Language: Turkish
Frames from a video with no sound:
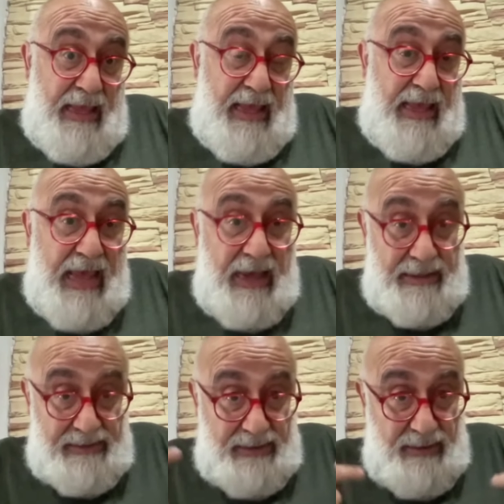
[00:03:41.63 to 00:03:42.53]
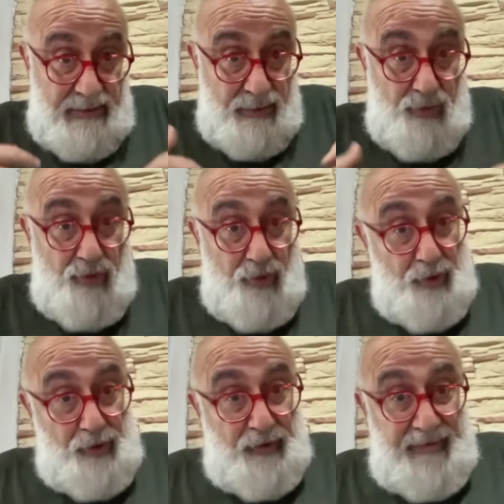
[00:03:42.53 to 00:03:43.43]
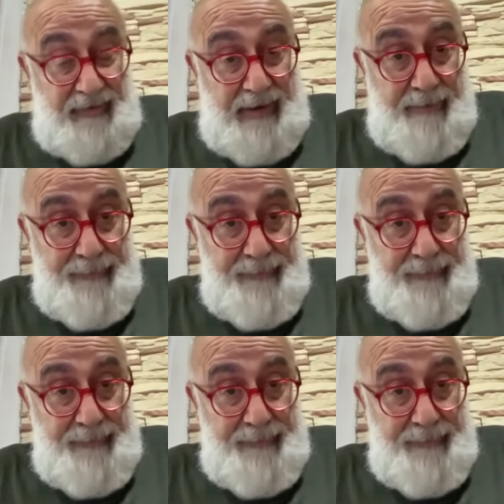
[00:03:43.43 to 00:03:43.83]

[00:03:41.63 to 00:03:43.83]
eğer dürüst ise.